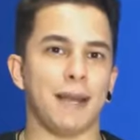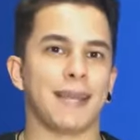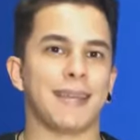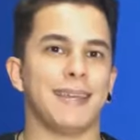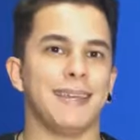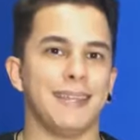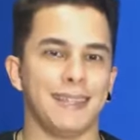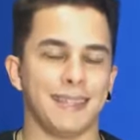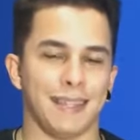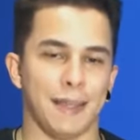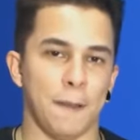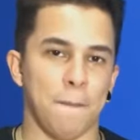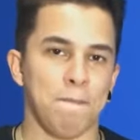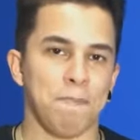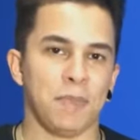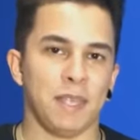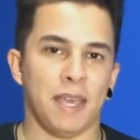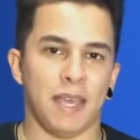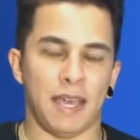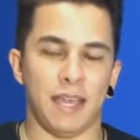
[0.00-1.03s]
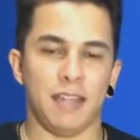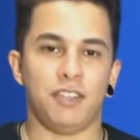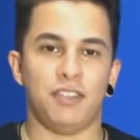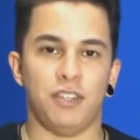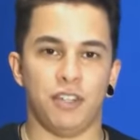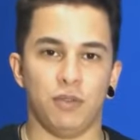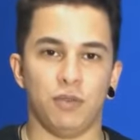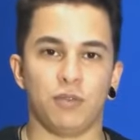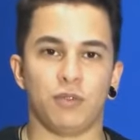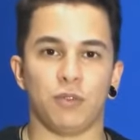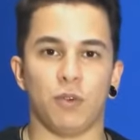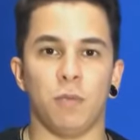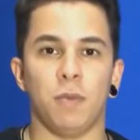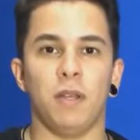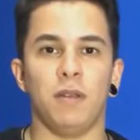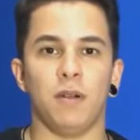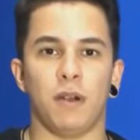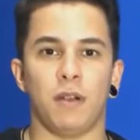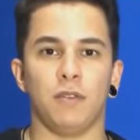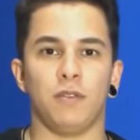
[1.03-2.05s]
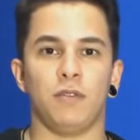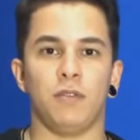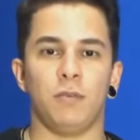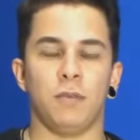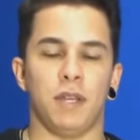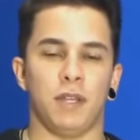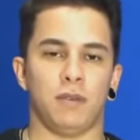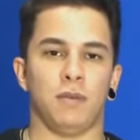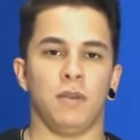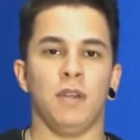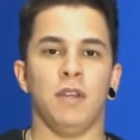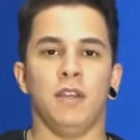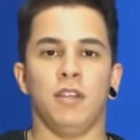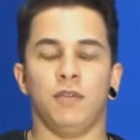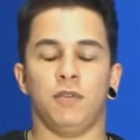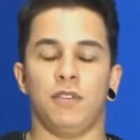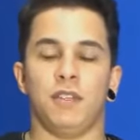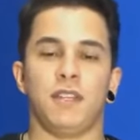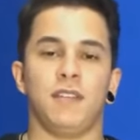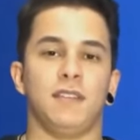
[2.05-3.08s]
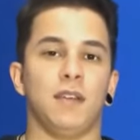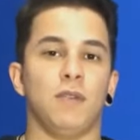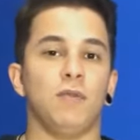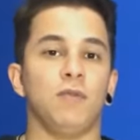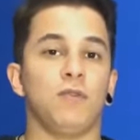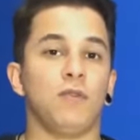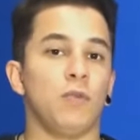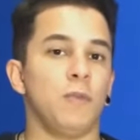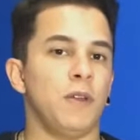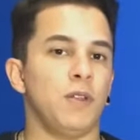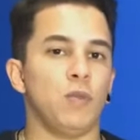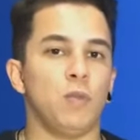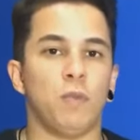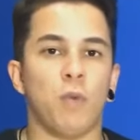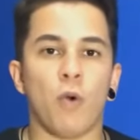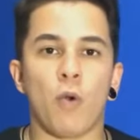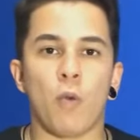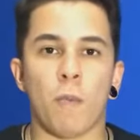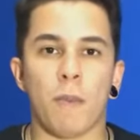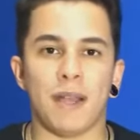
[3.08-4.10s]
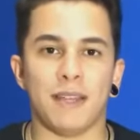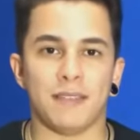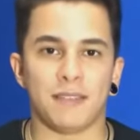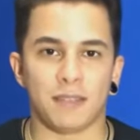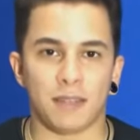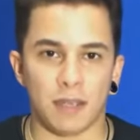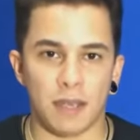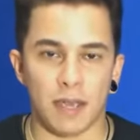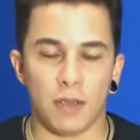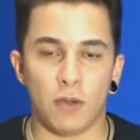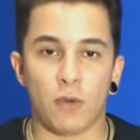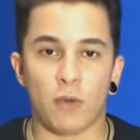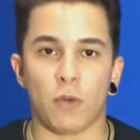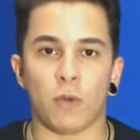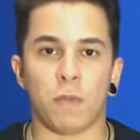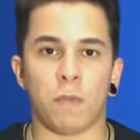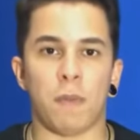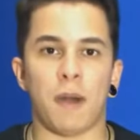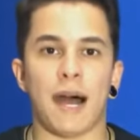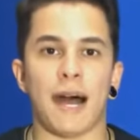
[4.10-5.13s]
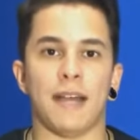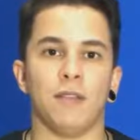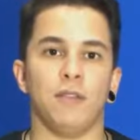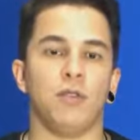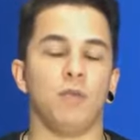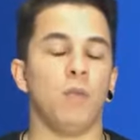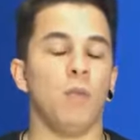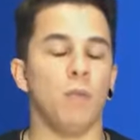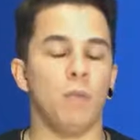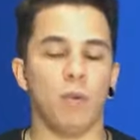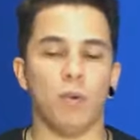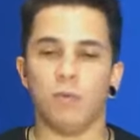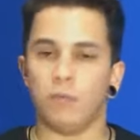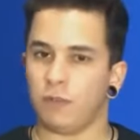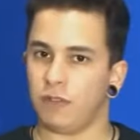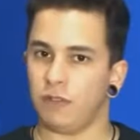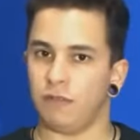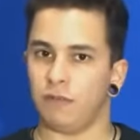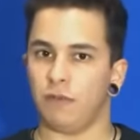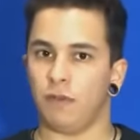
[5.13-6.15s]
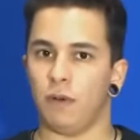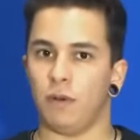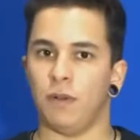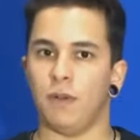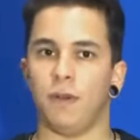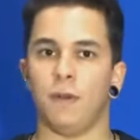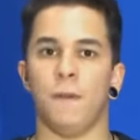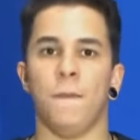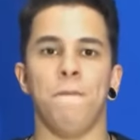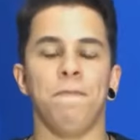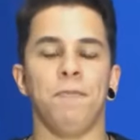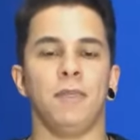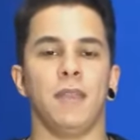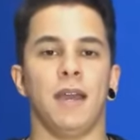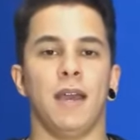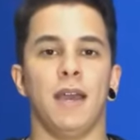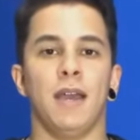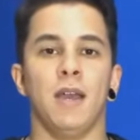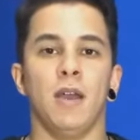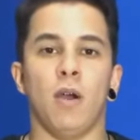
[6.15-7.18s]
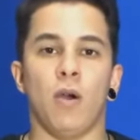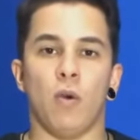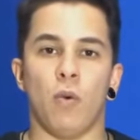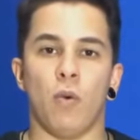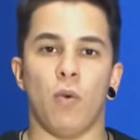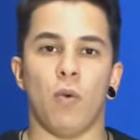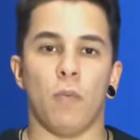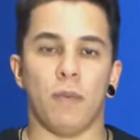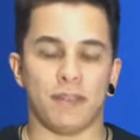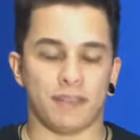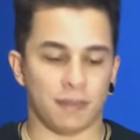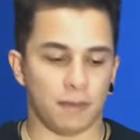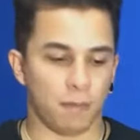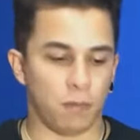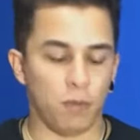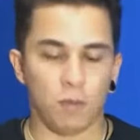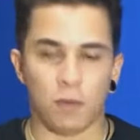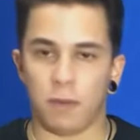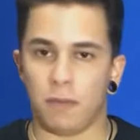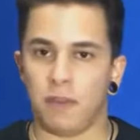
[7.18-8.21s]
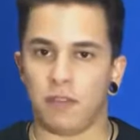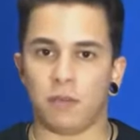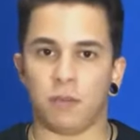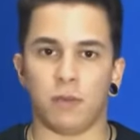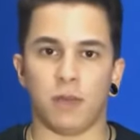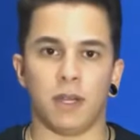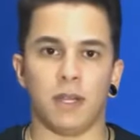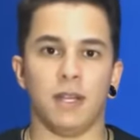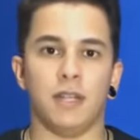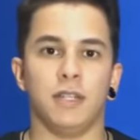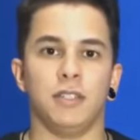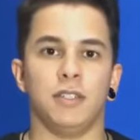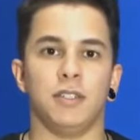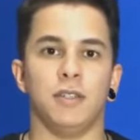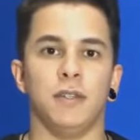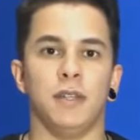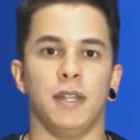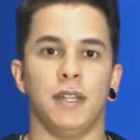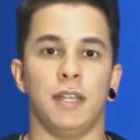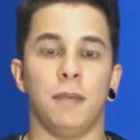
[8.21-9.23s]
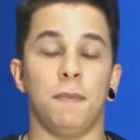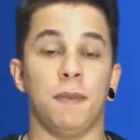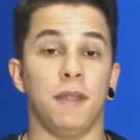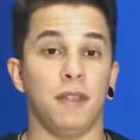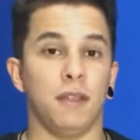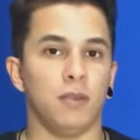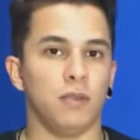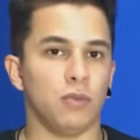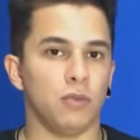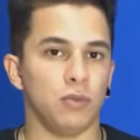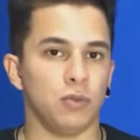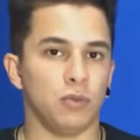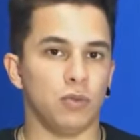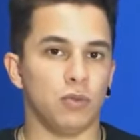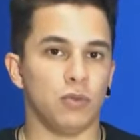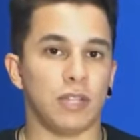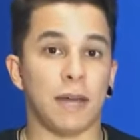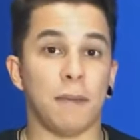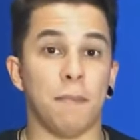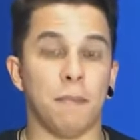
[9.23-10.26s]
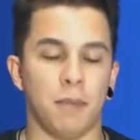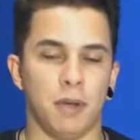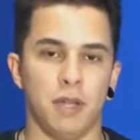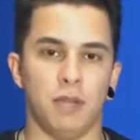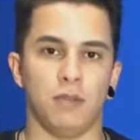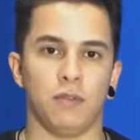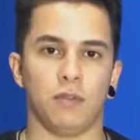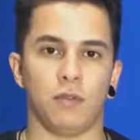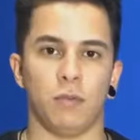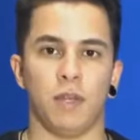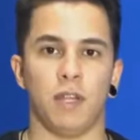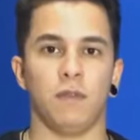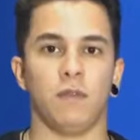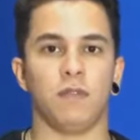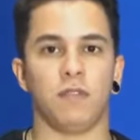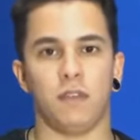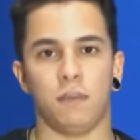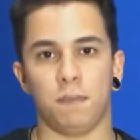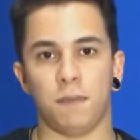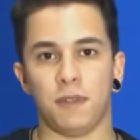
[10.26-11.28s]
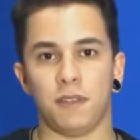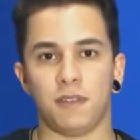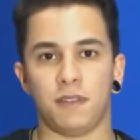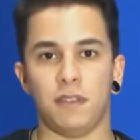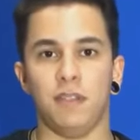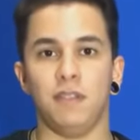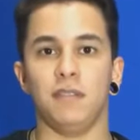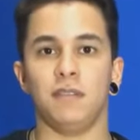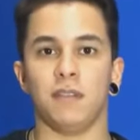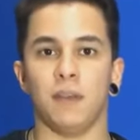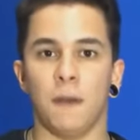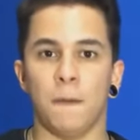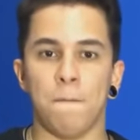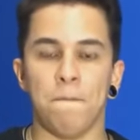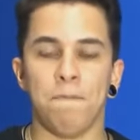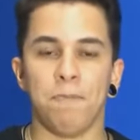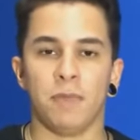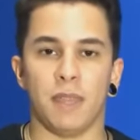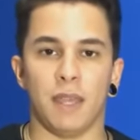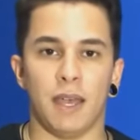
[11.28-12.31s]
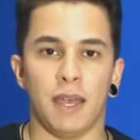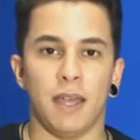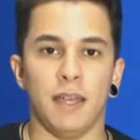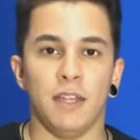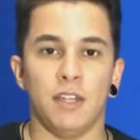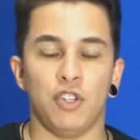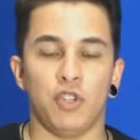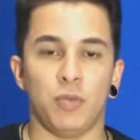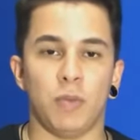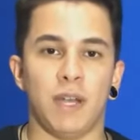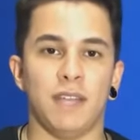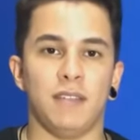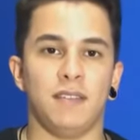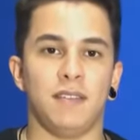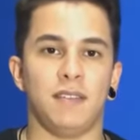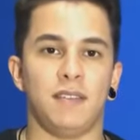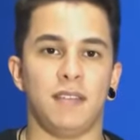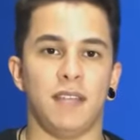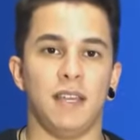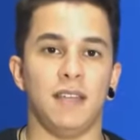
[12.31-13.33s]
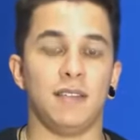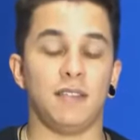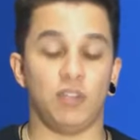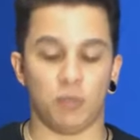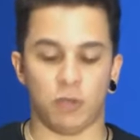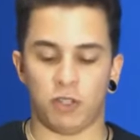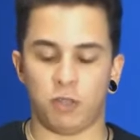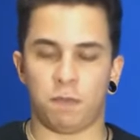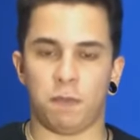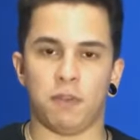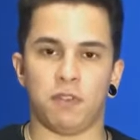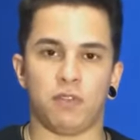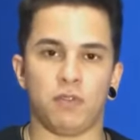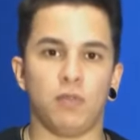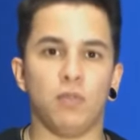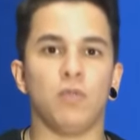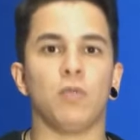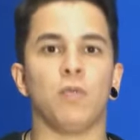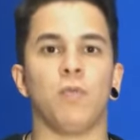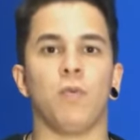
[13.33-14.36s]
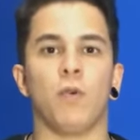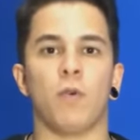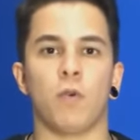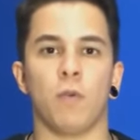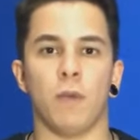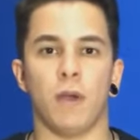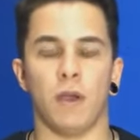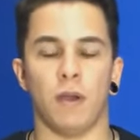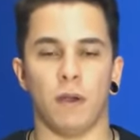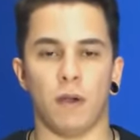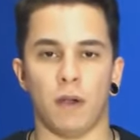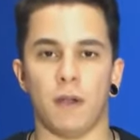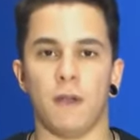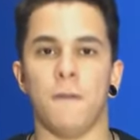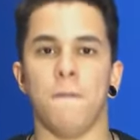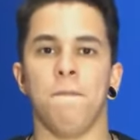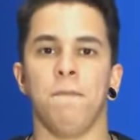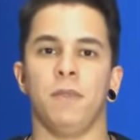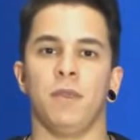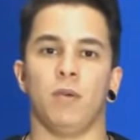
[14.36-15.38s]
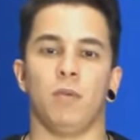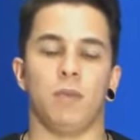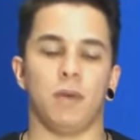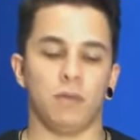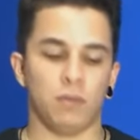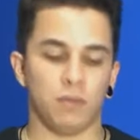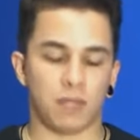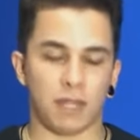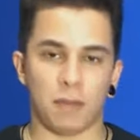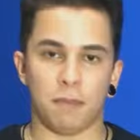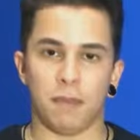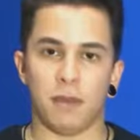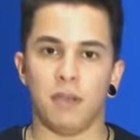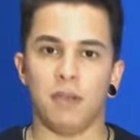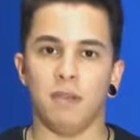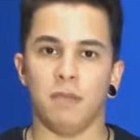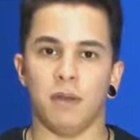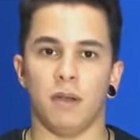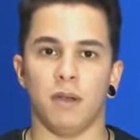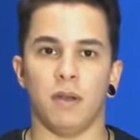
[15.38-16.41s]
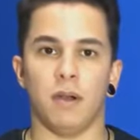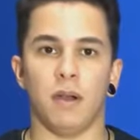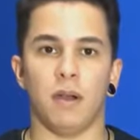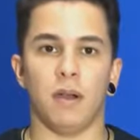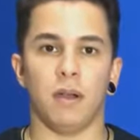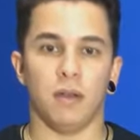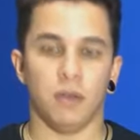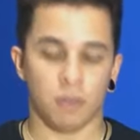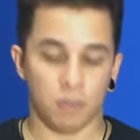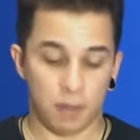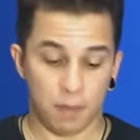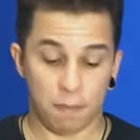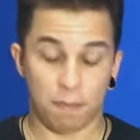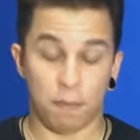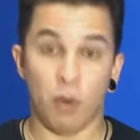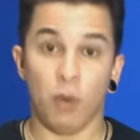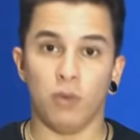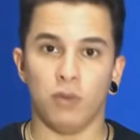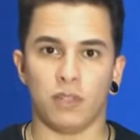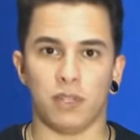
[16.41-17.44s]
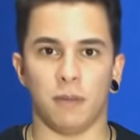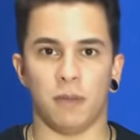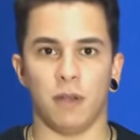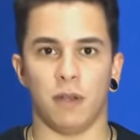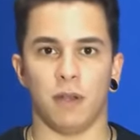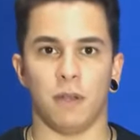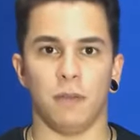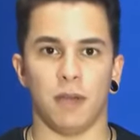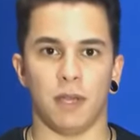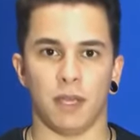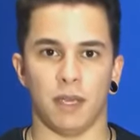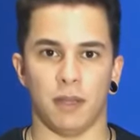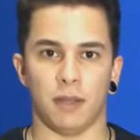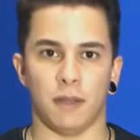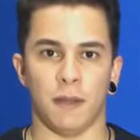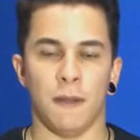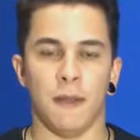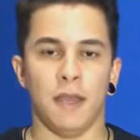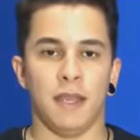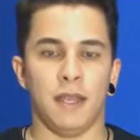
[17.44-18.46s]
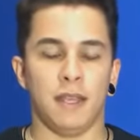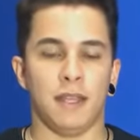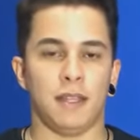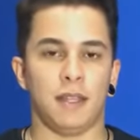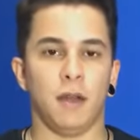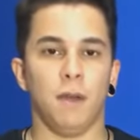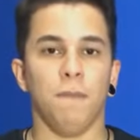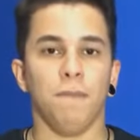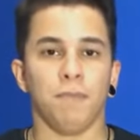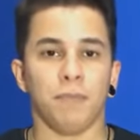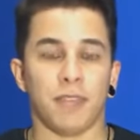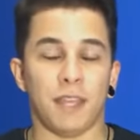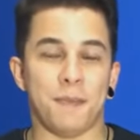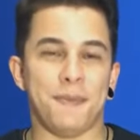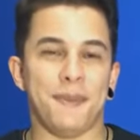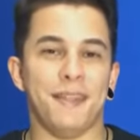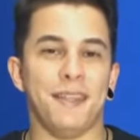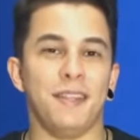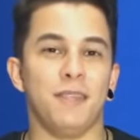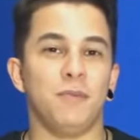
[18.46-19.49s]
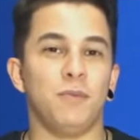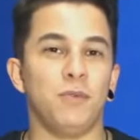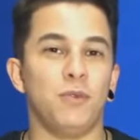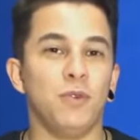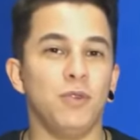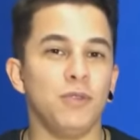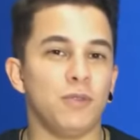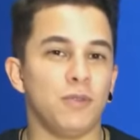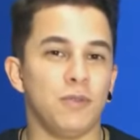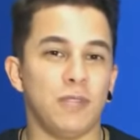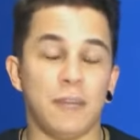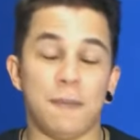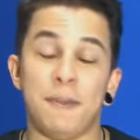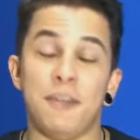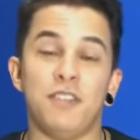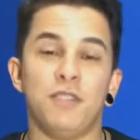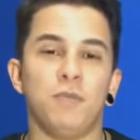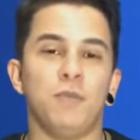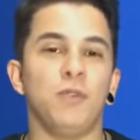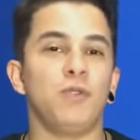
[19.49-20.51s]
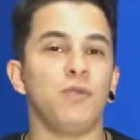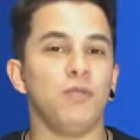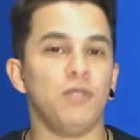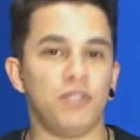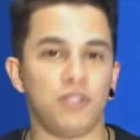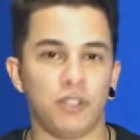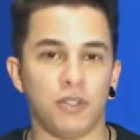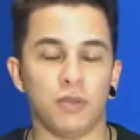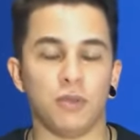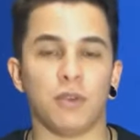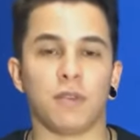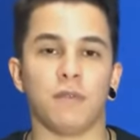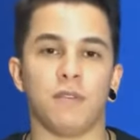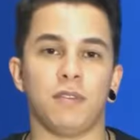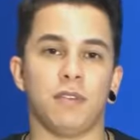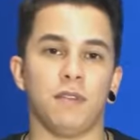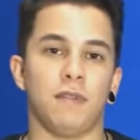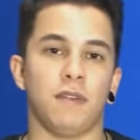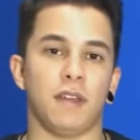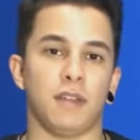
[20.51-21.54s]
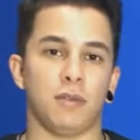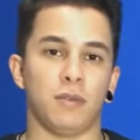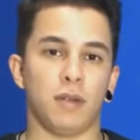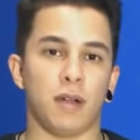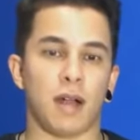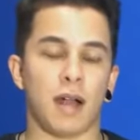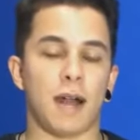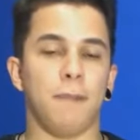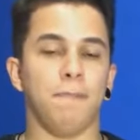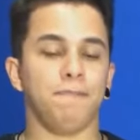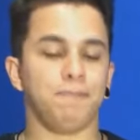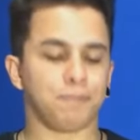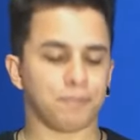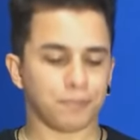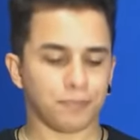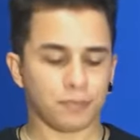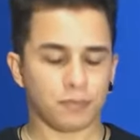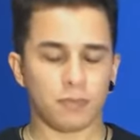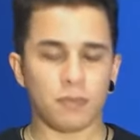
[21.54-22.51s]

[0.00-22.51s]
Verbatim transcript: baqueta é, tire um som melhor no instrumento. Se você quiser um instrumento um pouco mais é, encorpado, tipo um bumbo sinfônico, né, ou uma zabumba mesmo grande, dependendo do, do tamanho do instrumento, você precisa né, de uma resistência, de uma espessura um pouco maior, uma, um tamanho maior, uma ponta maior da baqueta. Então, dependendo muito, depende muito do estilo que você vai tocar,